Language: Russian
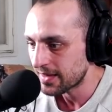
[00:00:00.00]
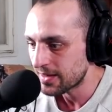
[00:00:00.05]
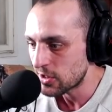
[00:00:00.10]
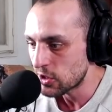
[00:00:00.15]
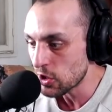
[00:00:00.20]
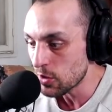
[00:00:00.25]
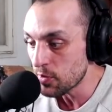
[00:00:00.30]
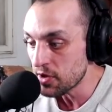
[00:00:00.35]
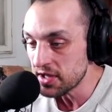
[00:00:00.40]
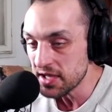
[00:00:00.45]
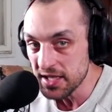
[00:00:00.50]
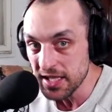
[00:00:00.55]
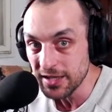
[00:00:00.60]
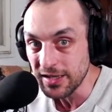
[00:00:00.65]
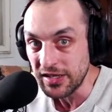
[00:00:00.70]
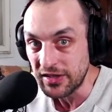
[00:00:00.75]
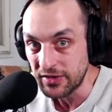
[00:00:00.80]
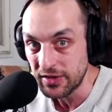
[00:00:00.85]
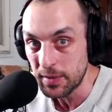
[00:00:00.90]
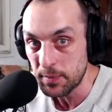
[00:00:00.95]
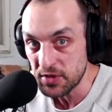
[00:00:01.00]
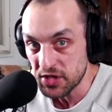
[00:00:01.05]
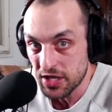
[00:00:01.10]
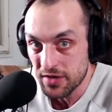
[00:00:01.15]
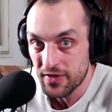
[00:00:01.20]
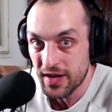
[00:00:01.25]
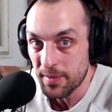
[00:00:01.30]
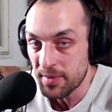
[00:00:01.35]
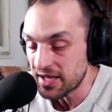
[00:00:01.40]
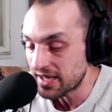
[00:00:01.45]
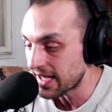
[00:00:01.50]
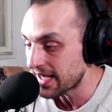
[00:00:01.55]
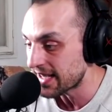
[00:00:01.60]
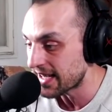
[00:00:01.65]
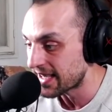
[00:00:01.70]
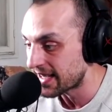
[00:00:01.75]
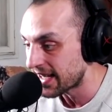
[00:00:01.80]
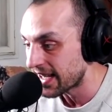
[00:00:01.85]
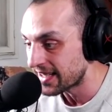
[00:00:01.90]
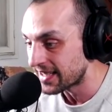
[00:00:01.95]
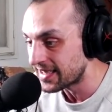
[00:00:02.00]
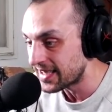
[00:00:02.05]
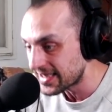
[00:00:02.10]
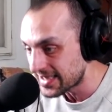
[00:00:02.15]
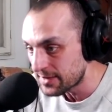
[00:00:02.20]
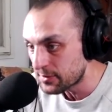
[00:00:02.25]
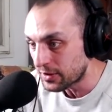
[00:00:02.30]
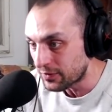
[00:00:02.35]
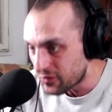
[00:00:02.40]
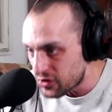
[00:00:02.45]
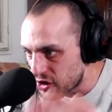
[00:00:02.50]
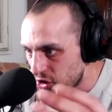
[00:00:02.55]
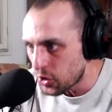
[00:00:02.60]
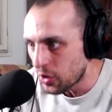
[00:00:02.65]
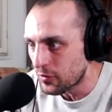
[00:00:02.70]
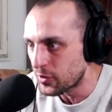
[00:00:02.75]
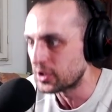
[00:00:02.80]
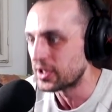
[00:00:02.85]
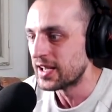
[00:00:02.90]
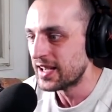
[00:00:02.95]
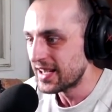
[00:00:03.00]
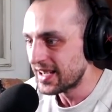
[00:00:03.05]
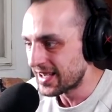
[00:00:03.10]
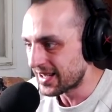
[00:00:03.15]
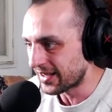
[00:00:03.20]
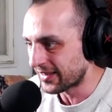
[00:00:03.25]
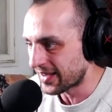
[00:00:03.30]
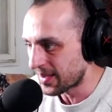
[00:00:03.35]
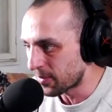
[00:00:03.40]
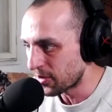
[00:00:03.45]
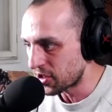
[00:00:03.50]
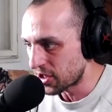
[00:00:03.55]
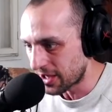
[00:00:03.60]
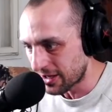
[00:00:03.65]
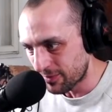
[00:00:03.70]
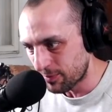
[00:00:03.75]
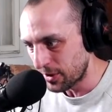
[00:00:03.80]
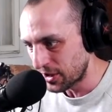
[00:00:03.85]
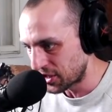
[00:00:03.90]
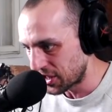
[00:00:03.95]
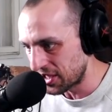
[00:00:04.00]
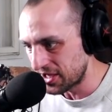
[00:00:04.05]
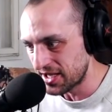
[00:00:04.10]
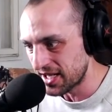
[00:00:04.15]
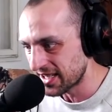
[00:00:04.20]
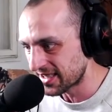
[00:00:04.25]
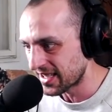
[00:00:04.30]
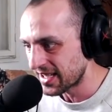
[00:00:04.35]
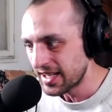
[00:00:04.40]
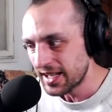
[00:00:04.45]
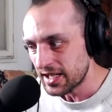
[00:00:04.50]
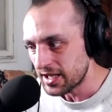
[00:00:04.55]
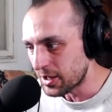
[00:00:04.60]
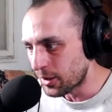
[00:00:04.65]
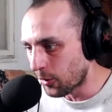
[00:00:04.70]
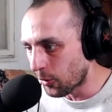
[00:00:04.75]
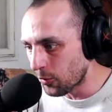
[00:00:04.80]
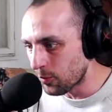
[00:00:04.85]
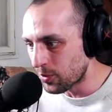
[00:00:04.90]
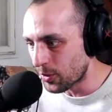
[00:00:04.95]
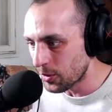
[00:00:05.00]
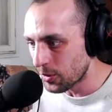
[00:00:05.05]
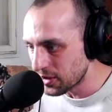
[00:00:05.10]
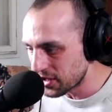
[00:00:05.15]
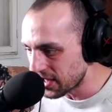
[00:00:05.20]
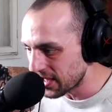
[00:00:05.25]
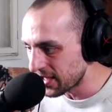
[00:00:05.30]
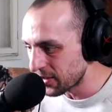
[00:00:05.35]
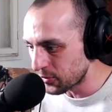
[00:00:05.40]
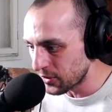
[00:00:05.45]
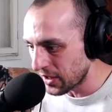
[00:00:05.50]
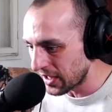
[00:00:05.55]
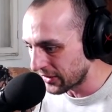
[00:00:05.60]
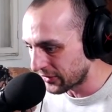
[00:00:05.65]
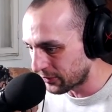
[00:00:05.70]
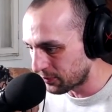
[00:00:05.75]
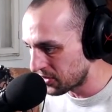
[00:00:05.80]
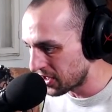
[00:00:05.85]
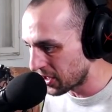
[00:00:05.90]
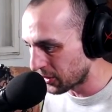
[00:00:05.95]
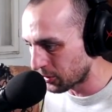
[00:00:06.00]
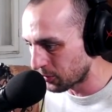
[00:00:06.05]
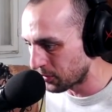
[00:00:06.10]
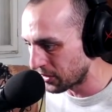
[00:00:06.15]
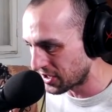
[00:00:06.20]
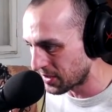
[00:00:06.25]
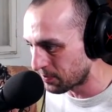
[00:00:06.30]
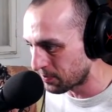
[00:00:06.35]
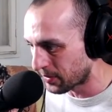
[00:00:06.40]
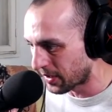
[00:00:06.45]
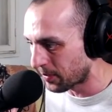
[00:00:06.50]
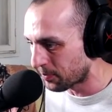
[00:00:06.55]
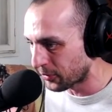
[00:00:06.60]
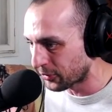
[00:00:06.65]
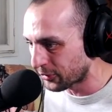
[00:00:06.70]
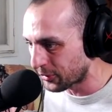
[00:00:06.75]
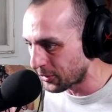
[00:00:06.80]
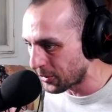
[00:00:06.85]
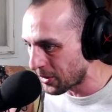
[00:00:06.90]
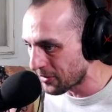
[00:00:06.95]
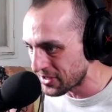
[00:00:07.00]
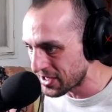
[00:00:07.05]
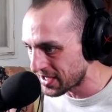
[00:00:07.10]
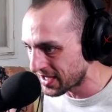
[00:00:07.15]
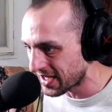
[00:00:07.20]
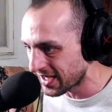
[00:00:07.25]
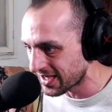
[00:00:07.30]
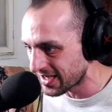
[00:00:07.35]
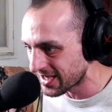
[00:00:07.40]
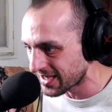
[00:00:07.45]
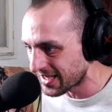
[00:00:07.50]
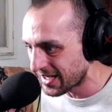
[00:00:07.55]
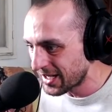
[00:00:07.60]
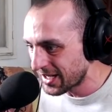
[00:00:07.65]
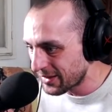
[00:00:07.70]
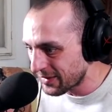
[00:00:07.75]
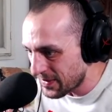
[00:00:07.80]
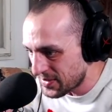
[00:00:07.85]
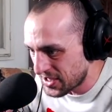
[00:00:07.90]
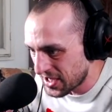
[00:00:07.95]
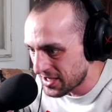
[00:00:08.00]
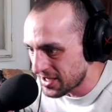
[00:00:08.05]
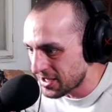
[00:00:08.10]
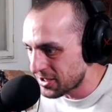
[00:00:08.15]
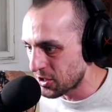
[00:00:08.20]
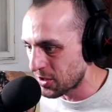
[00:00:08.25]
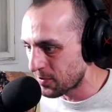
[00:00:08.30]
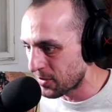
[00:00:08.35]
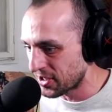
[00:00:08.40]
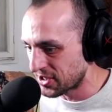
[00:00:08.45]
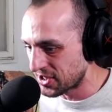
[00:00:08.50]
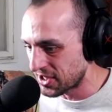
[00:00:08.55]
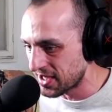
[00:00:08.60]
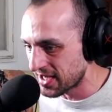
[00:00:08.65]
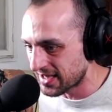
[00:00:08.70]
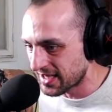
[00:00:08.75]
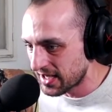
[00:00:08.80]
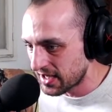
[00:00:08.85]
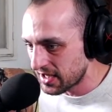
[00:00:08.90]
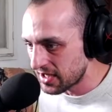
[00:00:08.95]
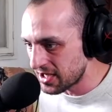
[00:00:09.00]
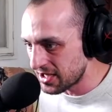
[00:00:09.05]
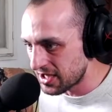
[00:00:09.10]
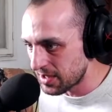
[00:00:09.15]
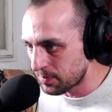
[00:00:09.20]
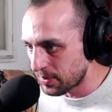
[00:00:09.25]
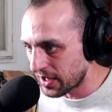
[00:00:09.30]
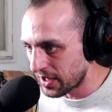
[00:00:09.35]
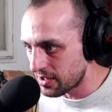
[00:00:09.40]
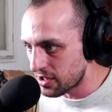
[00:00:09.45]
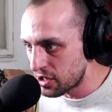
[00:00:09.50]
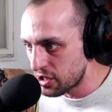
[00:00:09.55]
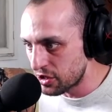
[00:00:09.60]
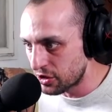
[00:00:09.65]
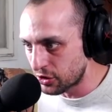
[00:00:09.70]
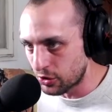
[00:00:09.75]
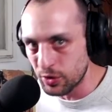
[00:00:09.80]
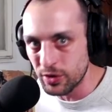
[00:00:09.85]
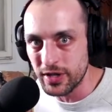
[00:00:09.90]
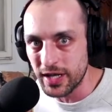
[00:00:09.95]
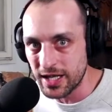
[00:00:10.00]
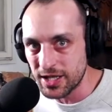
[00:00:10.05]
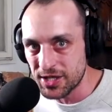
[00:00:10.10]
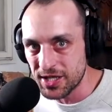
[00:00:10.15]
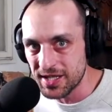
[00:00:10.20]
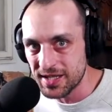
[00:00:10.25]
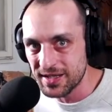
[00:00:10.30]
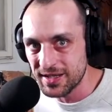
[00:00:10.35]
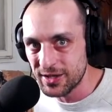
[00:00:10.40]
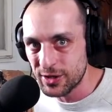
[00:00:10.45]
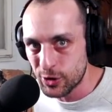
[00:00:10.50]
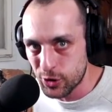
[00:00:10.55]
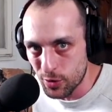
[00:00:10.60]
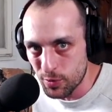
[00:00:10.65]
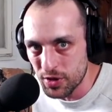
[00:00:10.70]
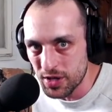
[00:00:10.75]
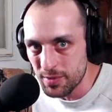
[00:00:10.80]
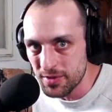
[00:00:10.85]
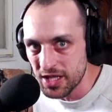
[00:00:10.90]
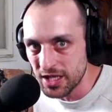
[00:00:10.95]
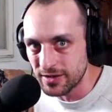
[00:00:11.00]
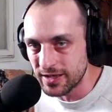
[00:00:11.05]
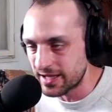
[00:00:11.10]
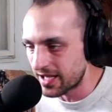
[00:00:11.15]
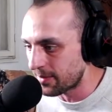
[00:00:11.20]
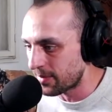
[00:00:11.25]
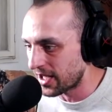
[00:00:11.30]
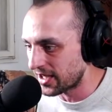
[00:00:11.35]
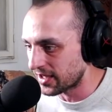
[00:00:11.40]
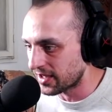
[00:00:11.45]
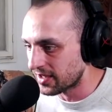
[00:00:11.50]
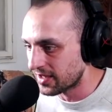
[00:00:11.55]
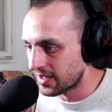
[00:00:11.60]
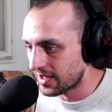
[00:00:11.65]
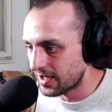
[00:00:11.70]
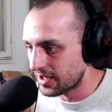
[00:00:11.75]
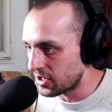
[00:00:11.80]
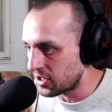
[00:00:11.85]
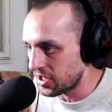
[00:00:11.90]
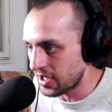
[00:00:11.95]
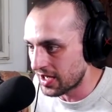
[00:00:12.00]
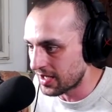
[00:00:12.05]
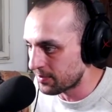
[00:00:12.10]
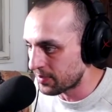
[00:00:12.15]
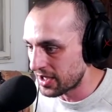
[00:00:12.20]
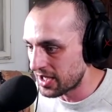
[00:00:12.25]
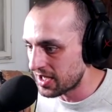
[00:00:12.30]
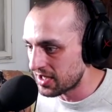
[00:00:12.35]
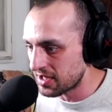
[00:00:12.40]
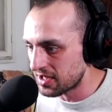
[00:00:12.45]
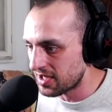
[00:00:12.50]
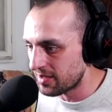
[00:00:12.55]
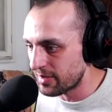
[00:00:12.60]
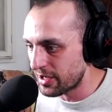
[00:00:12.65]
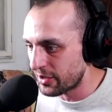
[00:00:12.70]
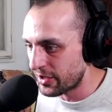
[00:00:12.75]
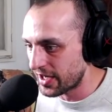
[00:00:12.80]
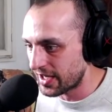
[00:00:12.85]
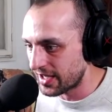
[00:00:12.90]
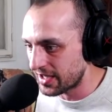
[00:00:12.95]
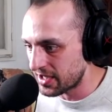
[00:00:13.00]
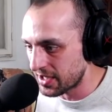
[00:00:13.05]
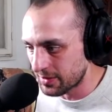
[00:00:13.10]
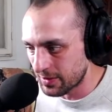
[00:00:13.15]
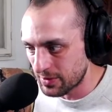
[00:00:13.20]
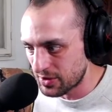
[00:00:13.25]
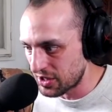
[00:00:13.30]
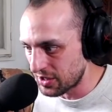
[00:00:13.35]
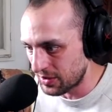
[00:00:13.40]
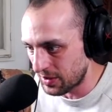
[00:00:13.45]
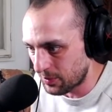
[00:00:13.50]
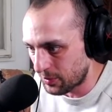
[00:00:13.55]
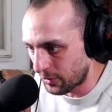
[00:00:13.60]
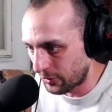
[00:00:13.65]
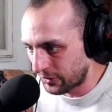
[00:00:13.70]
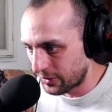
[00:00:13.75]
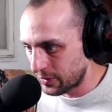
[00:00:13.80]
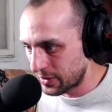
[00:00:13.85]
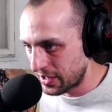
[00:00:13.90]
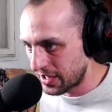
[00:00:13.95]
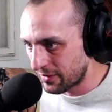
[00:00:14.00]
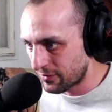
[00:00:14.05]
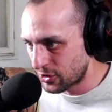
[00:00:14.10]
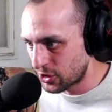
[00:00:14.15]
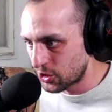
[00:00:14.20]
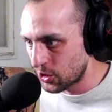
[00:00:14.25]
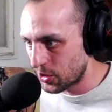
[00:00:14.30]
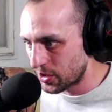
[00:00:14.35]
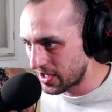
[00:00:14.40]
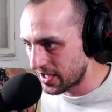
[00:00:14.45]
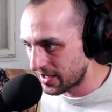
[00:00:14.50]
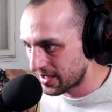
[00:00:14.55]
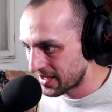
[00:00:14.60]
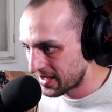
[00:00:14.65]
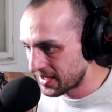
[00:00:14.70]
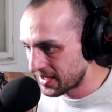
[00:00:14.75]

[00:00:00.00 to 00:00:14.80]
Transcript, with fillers: Что будете делать? Напишите в комментариях, реально, если вот все вот, разработчиков больше нет, игру бросили, у нас нету больше пропусков никаких, вообще ничего больше нет, и типа, и что дальше? Что будем делать, ребята? Я понятия не имею, реально, я вообще просто вот, я в шоке.